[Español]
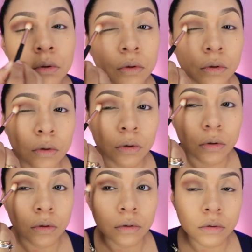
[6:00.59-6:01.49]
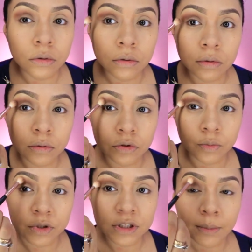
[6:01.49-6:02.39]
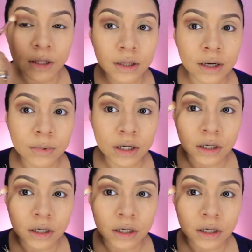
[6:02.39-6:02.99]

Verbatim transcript: Oh, oh. Supuestamente era más